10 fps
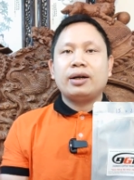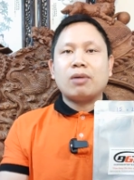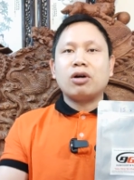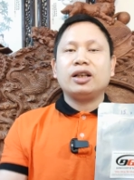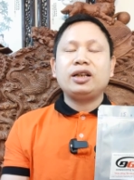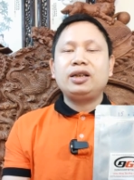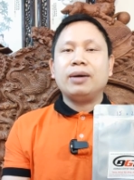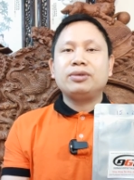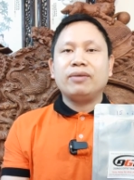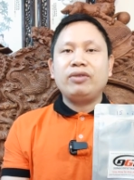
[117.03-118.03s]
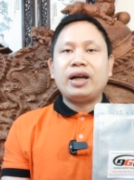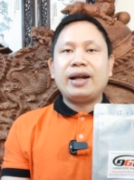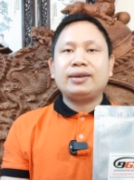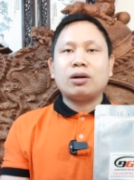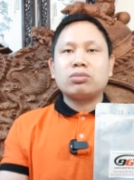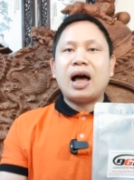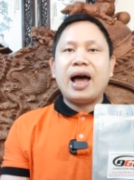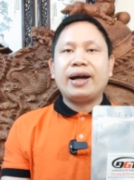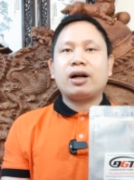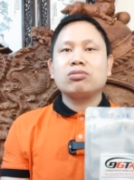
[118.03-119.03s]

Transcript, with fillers: Đóng gói tiết kiệm.vn tổng đài